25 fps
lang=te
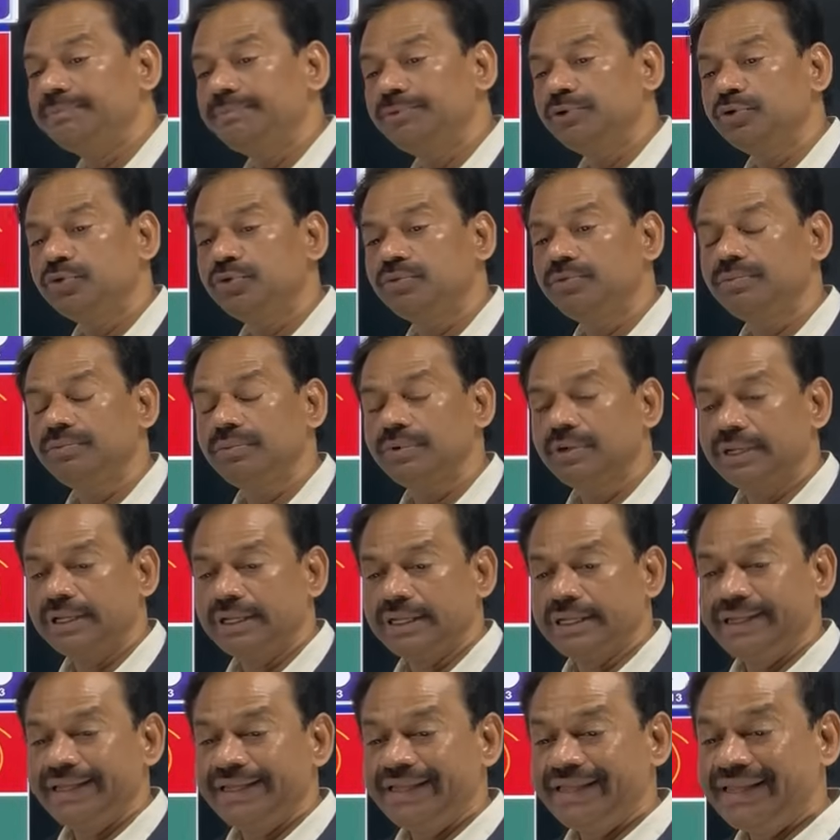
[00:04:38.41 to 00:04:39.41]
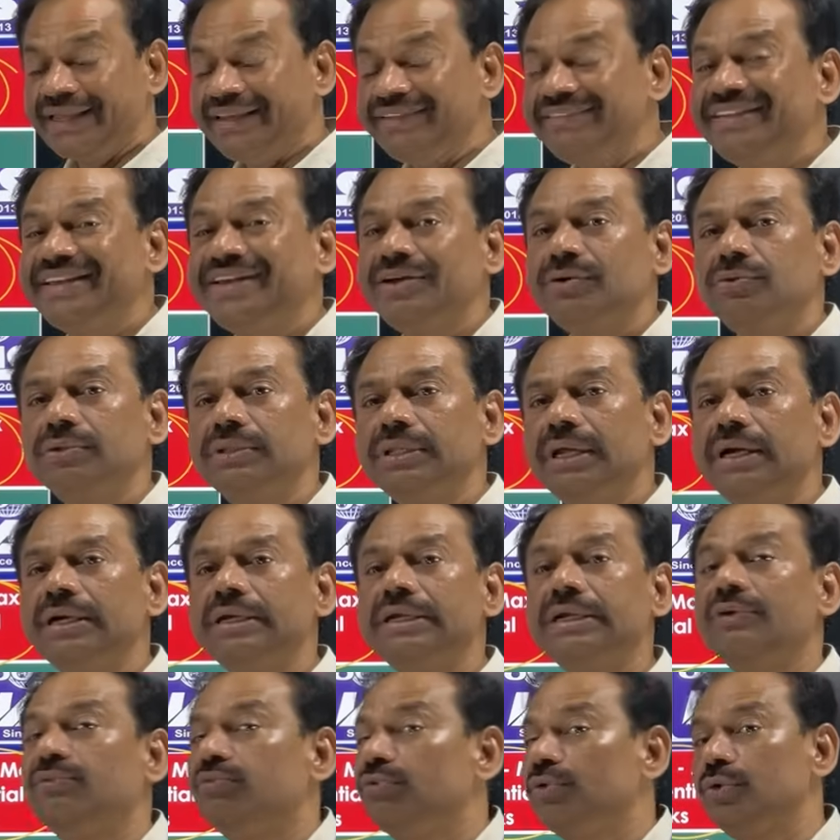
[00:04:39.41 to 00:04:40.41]
ఇప్పుడు ఈజీగా ఉందా
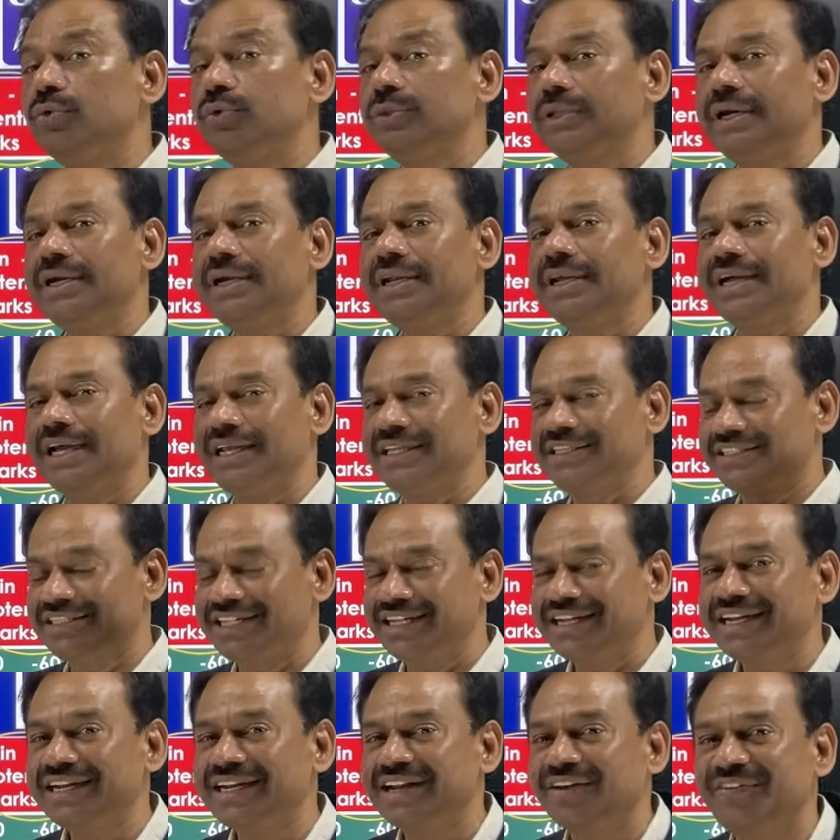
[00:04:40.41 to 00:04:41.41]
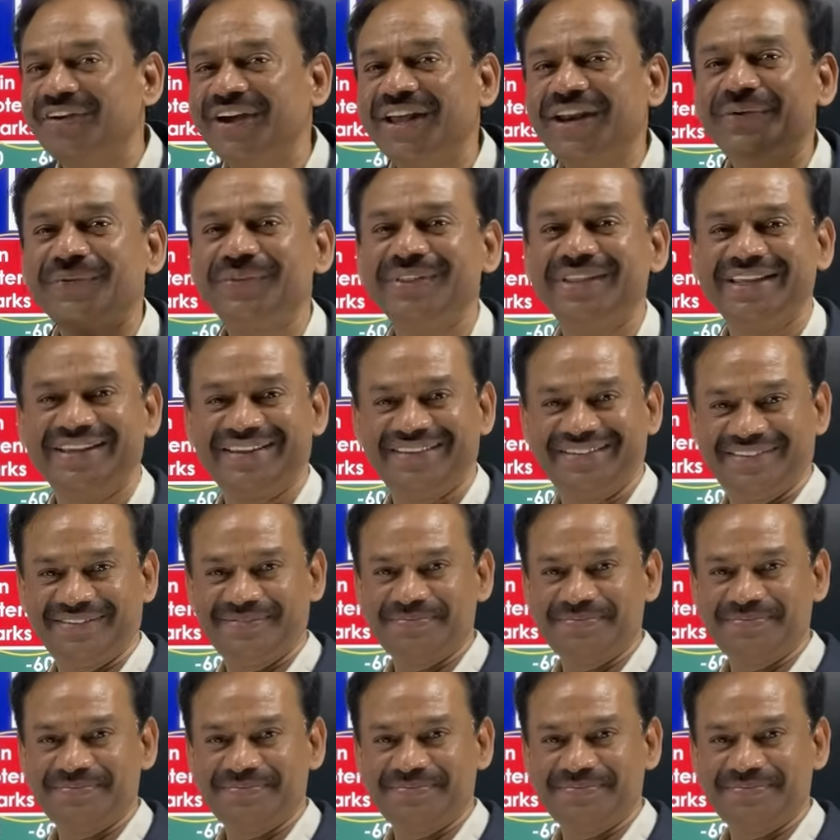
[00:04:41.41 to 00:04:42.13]
టఫ్గా ఉందా అంటే ఖచ్చితంగా టఫ్గానే ఉంది